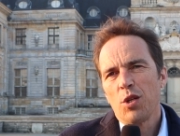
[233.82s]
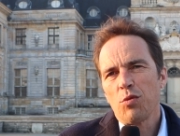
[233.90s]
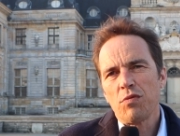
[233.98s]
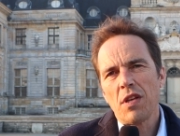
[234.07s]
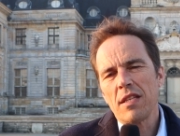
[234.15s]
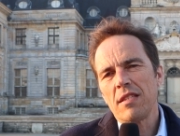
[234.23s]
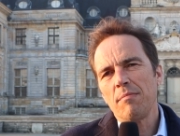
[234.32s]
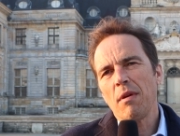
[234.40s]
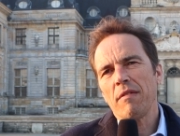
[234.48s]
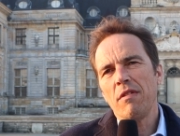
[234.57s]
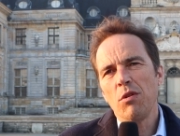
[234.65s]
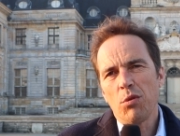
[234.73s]
je trouve que c'est assez
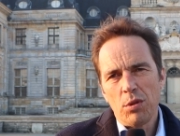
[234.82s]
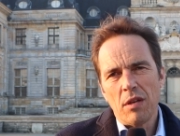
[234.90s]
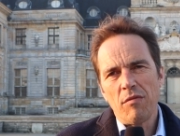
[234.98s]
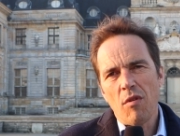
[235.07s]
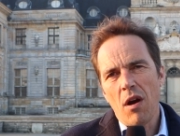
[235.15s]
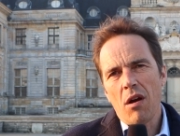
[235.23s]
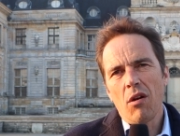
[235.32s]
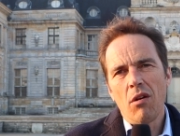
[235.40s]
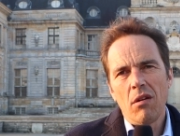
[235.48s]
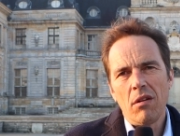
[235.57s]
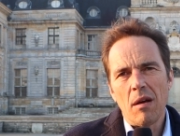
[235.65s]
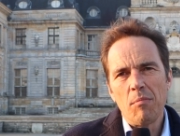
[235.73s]
merveilleux que d'avoir
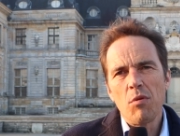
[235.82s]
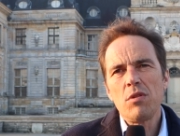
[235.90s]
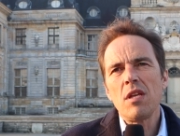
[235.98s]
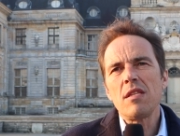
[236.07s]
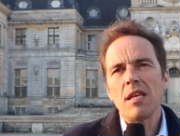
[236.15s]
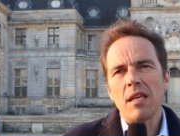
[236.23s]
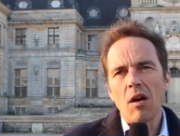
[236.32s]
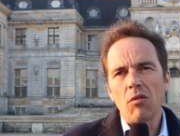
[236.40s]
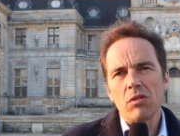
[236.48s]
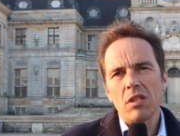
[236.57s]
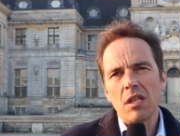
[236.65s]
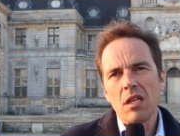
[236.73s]
euh, la beauté de ces
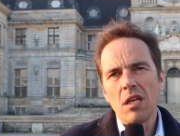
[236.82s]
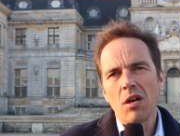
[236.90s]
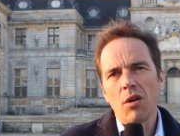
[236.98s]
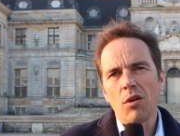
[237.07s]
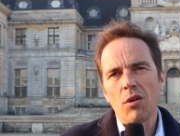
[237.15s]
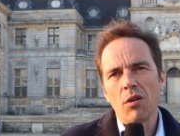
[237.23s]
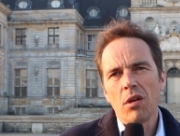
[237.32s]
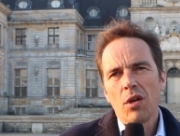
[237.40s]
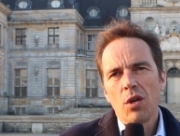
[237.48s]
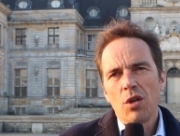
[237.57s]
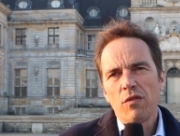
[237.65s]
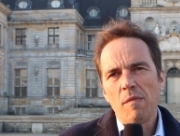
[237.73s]
carrosseries euh,
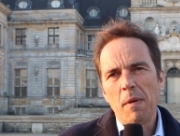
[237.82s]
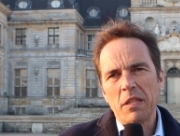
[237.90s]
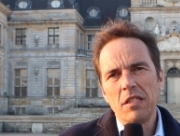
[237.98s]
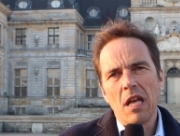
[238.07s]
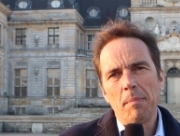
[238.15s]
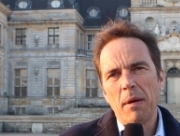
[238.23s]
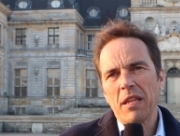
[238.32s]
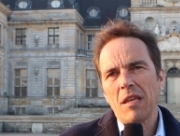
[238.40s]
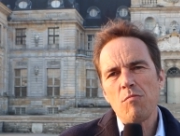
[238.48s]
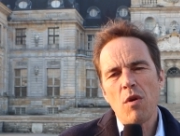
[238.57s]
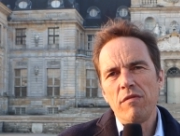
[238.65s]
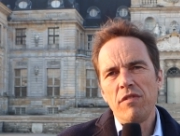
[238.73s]
qui fait partie d'un
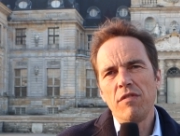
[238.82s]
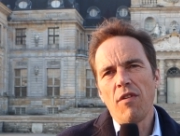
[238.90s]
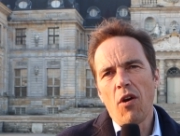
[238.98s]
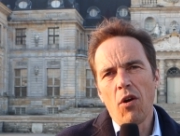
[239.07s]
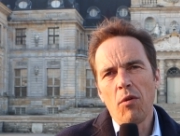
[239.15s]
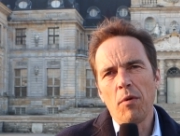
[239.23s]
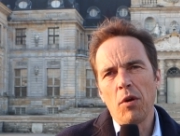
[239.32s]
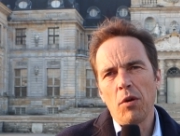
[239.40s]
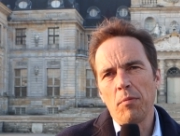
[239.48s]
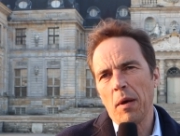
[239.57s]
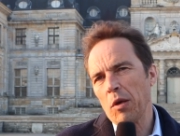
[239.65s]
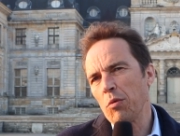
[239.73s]
patrimoine vivant
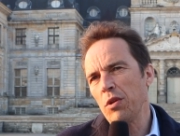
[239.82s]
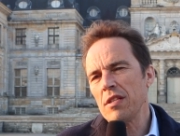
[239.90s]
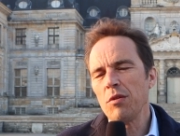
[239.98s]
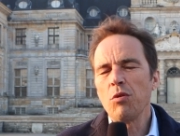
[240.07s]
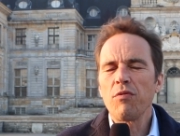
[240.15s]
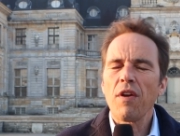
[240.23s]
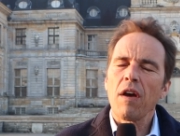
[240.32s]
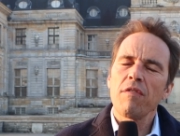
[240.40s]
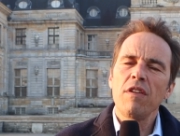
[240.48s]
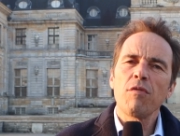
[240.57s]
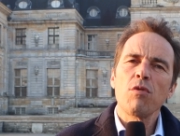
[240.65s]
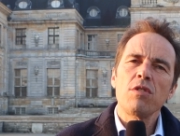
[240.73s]
euh, bah, qu'on essaye de faire
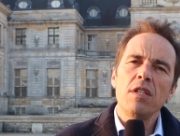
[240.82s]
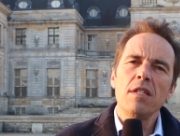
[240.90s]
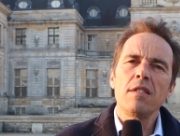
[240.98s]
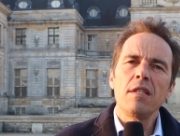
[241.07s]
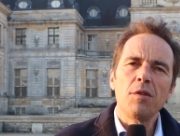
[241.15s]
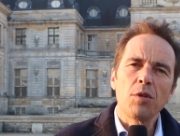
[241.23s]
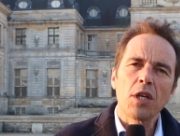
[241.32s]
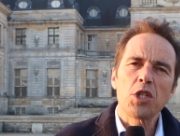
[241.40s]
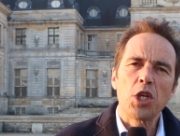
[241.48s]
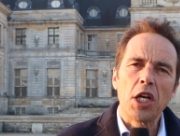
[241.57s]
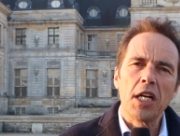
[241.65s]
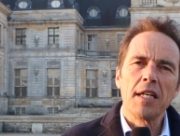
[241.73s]
vivre aussi ici à notre
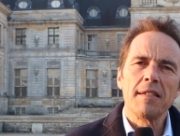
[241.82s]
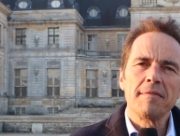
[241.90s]
échelle.